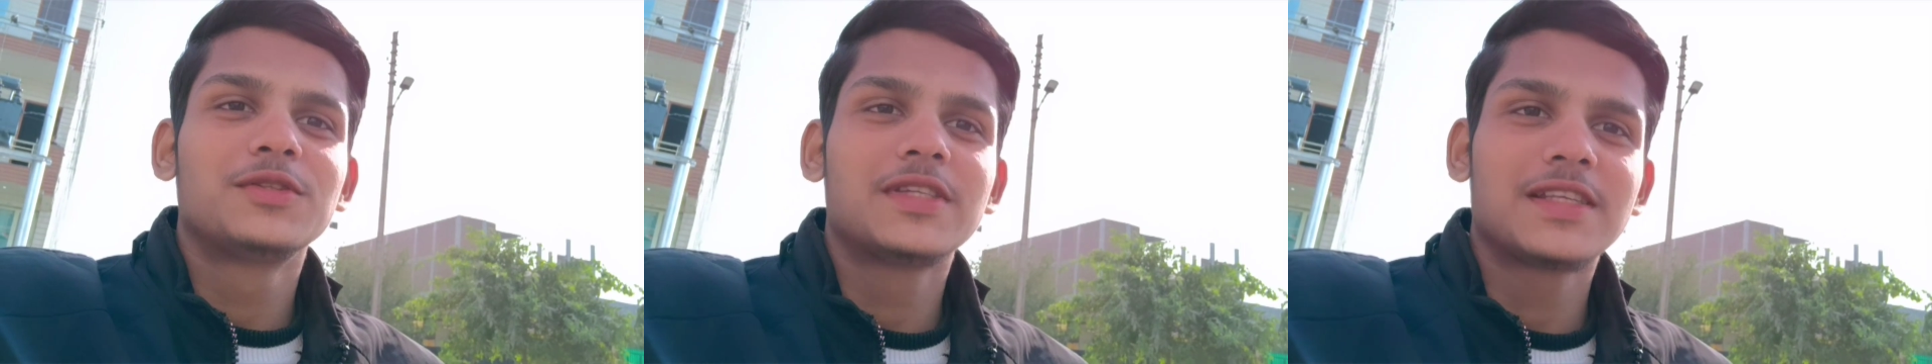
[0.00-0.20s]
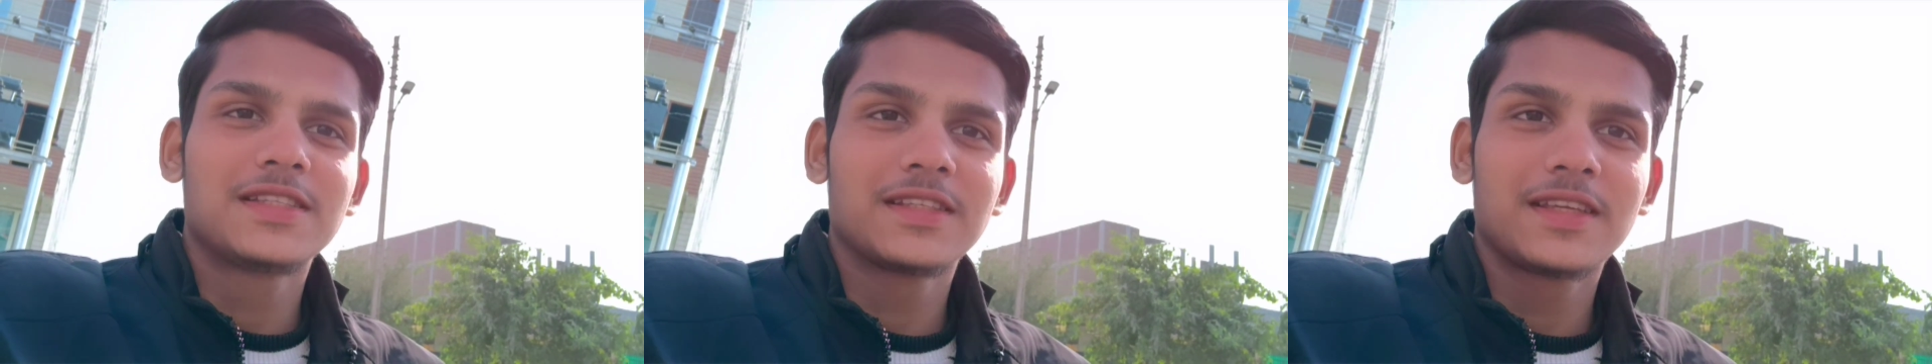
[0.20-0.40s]
तो
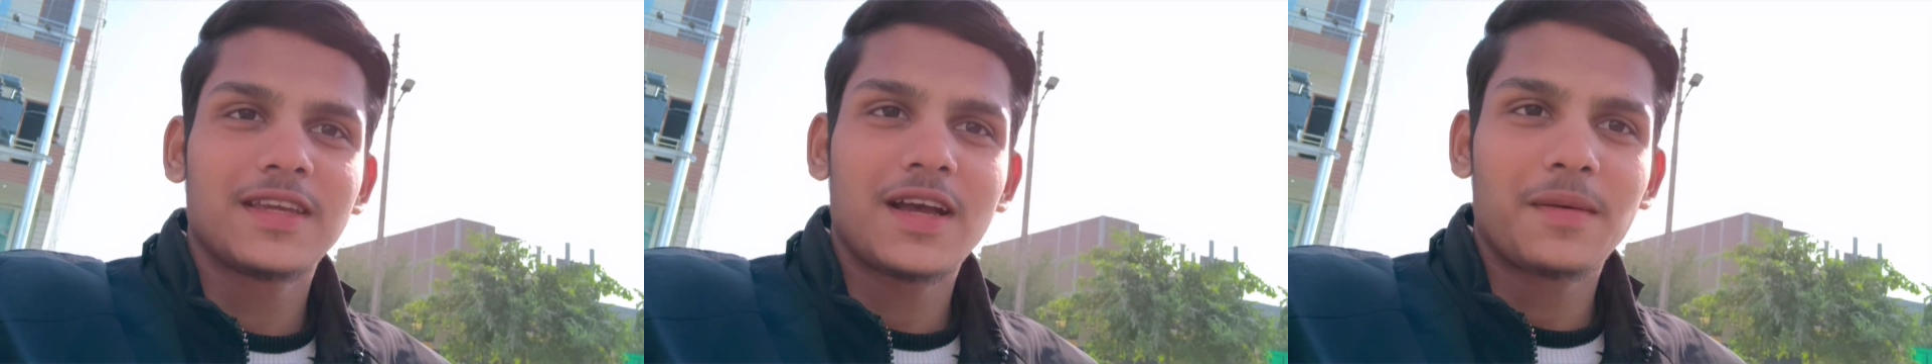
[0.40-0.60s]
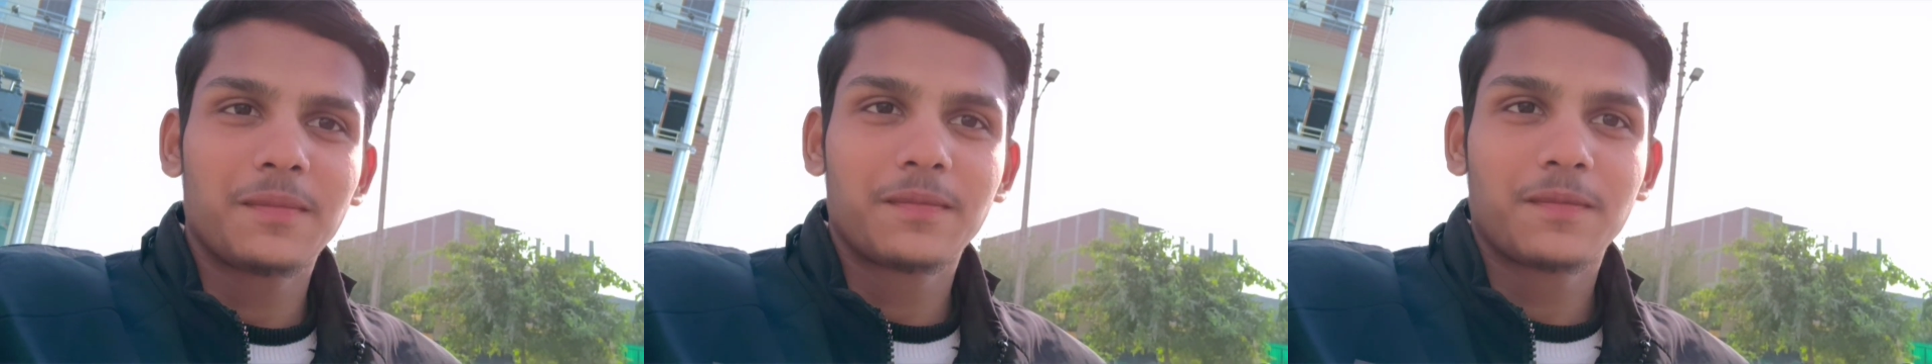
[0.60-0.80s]
जैसे कि
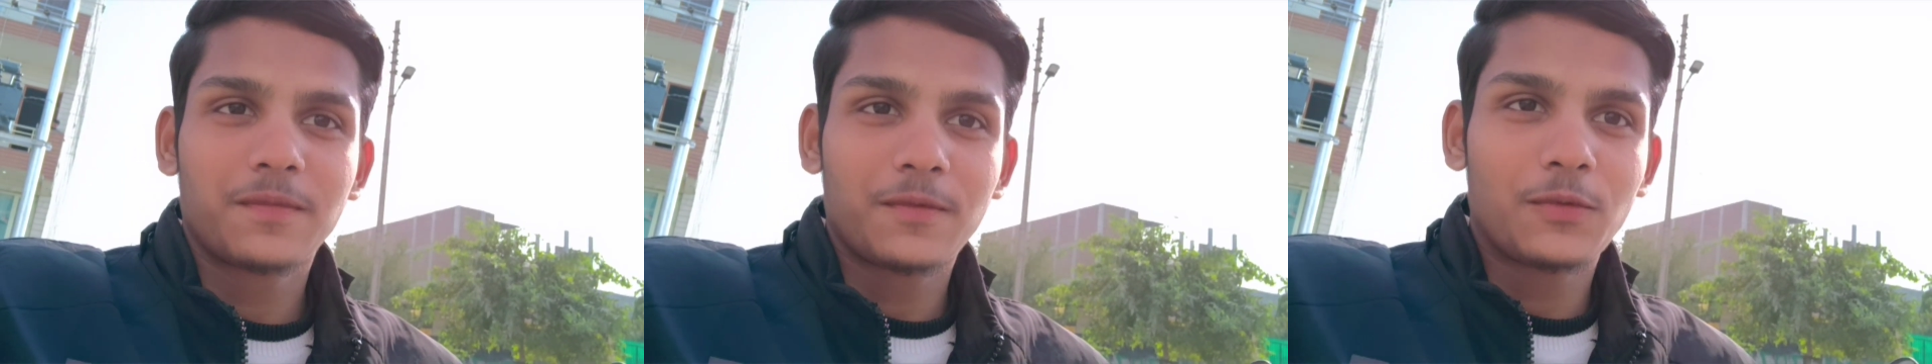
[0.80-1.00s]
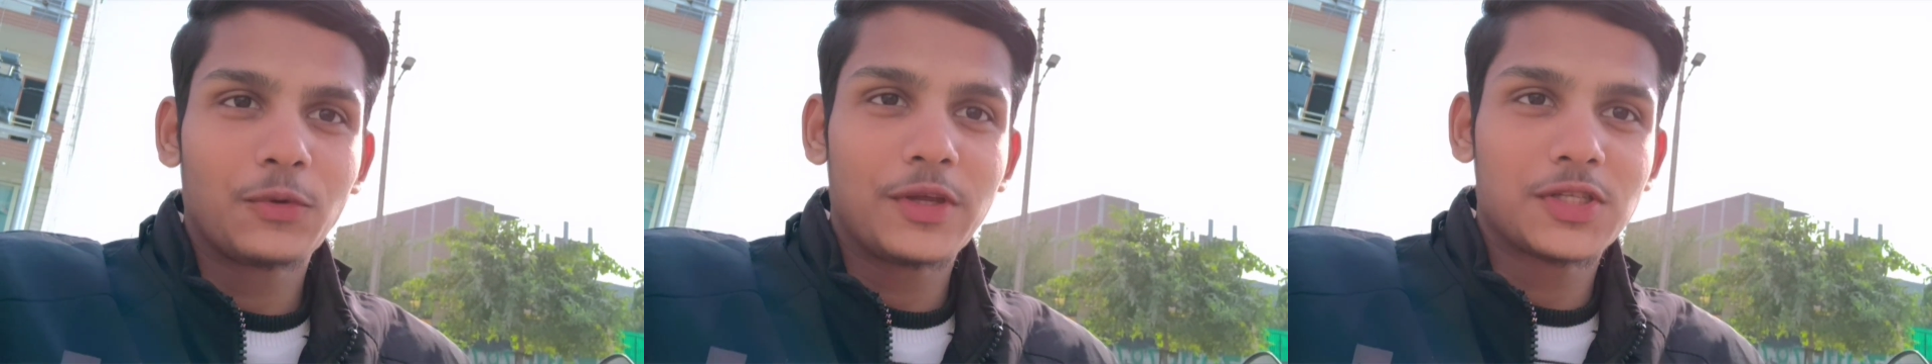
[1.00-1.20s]

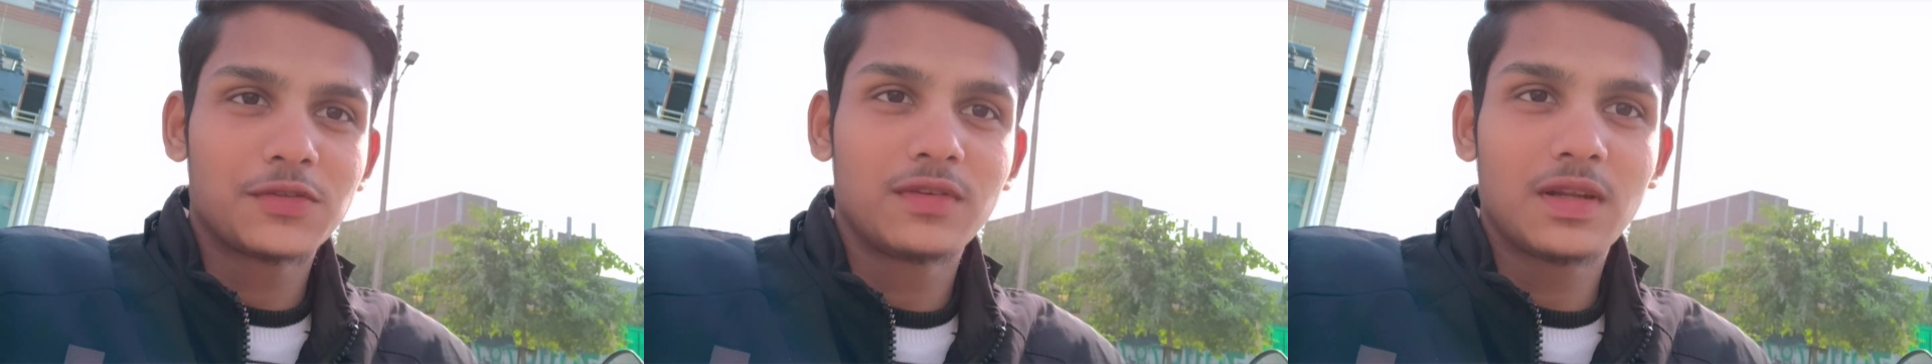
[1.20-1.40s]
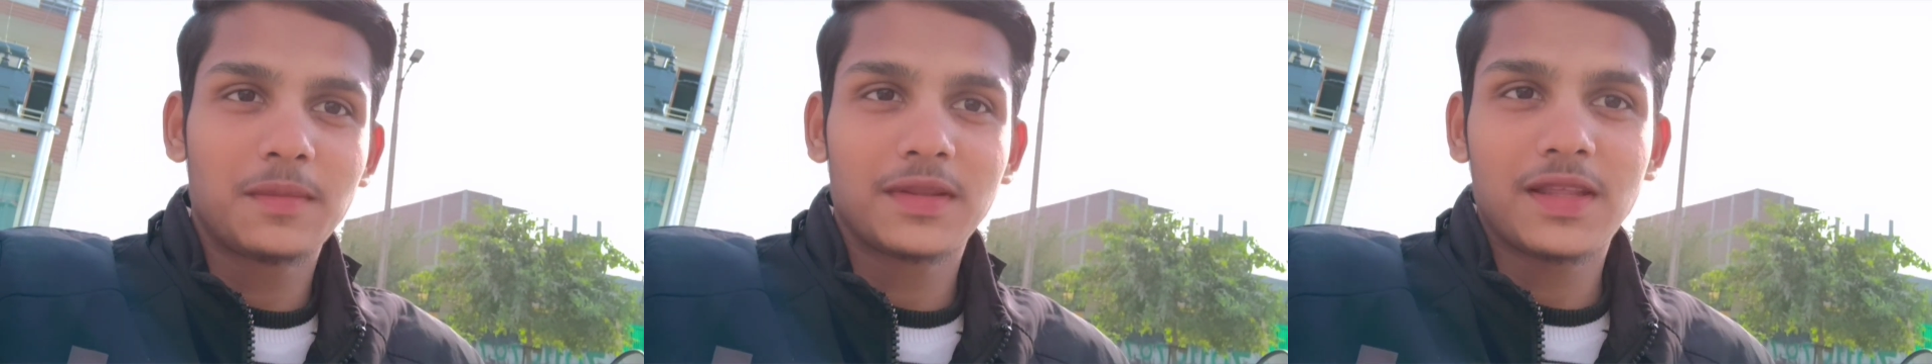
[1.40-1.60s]
आपको
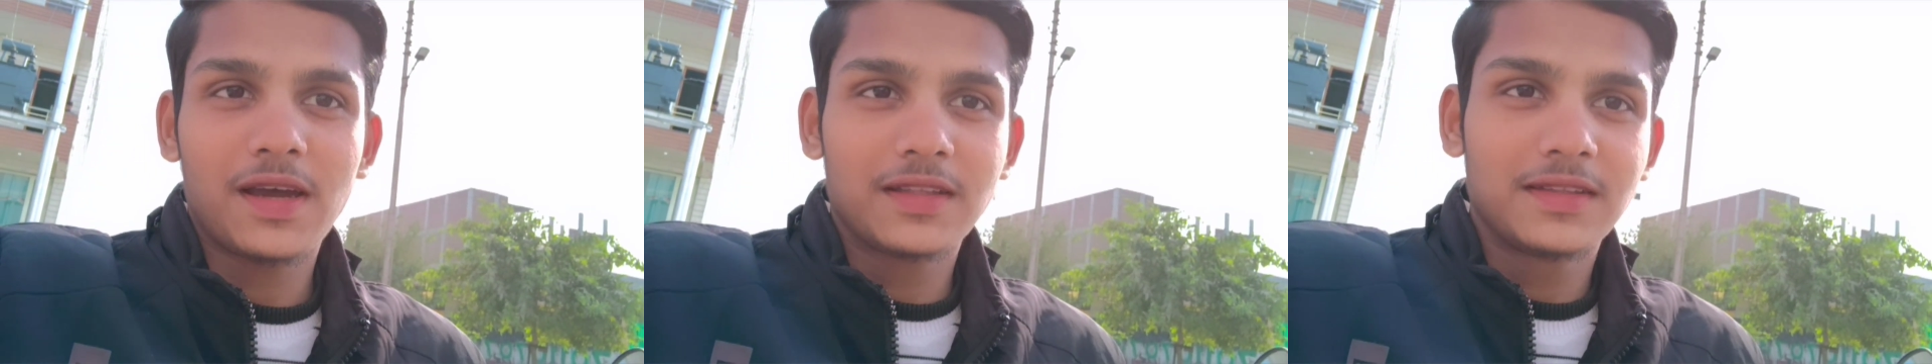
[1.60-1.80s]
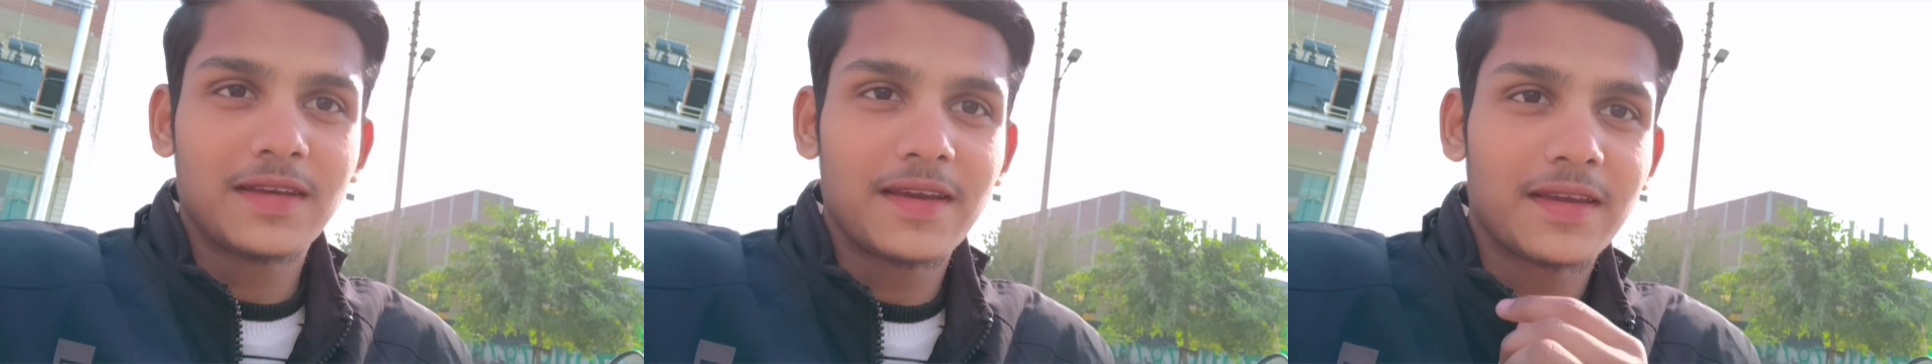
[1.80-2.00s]
यशवी ने
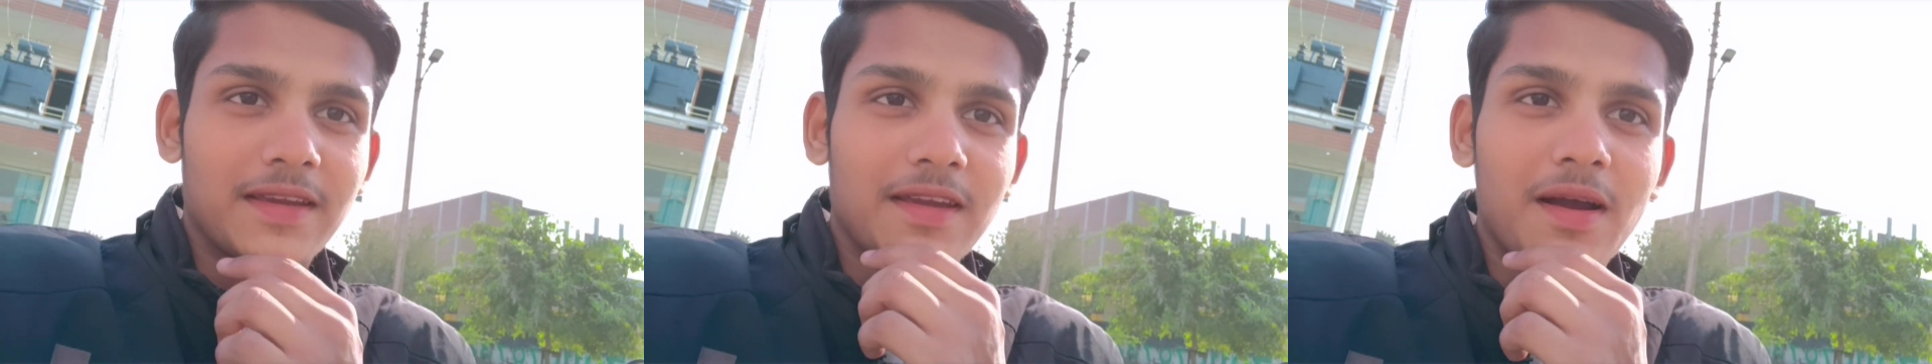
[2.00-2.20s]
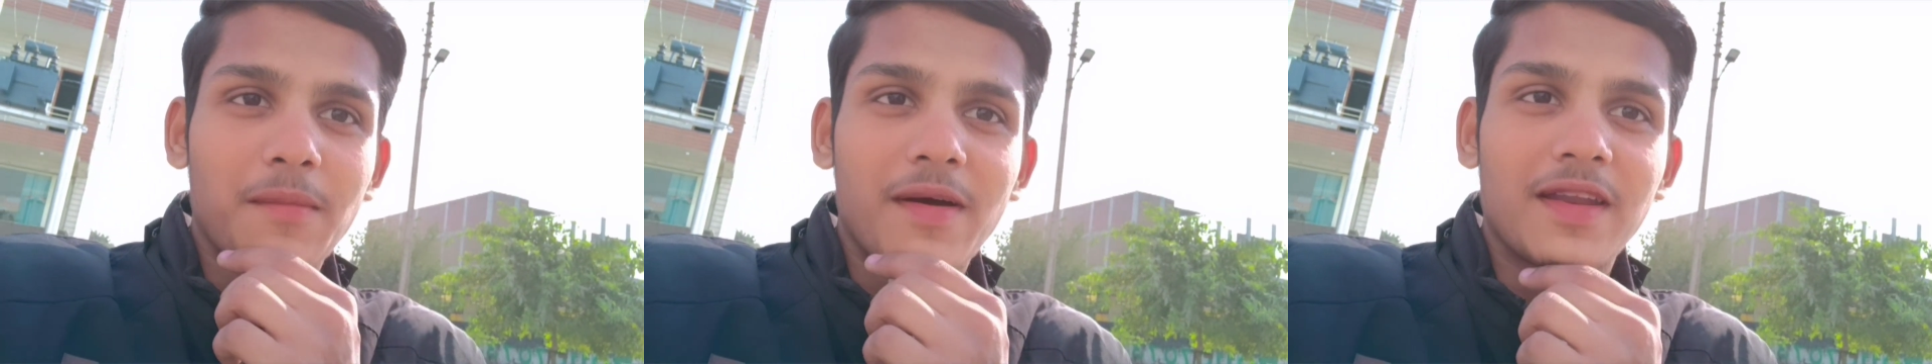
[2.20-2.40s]
बता दिया है
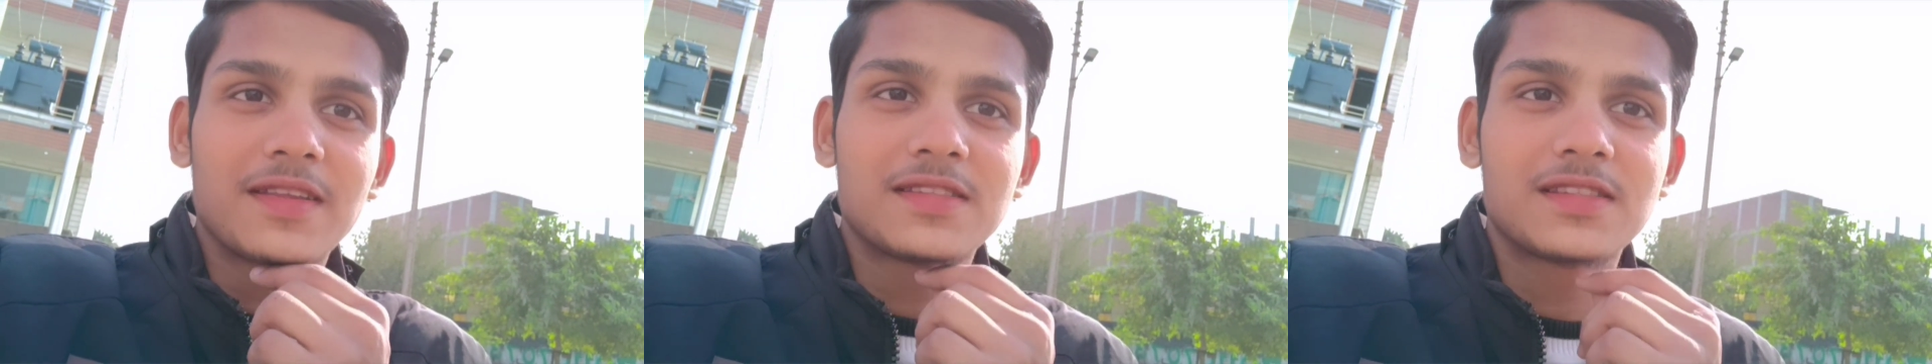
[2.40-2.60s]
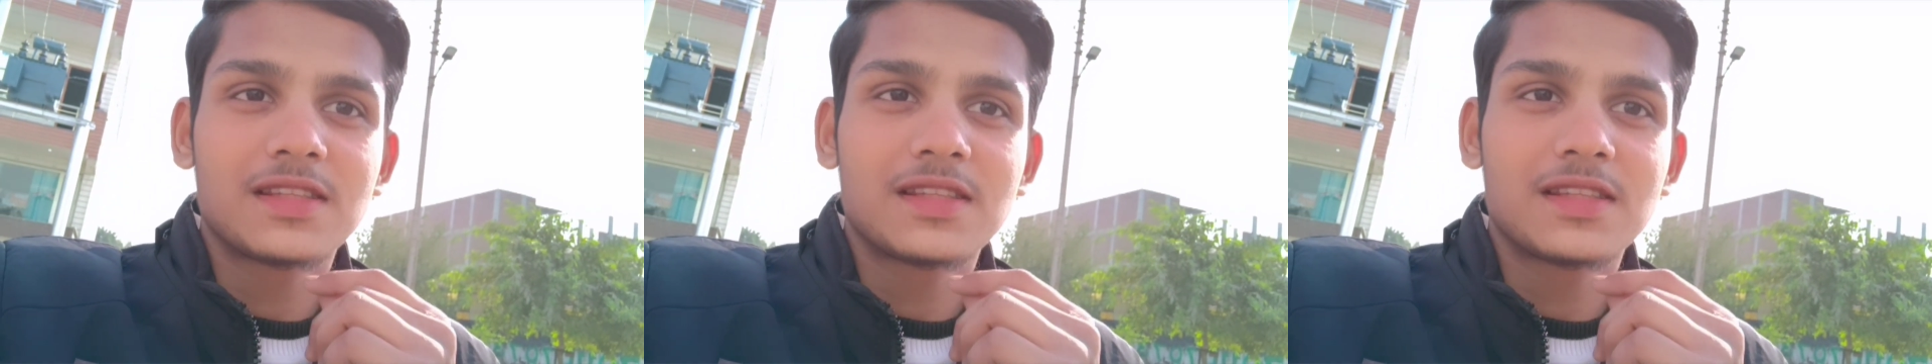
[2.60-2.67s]
कि हमारे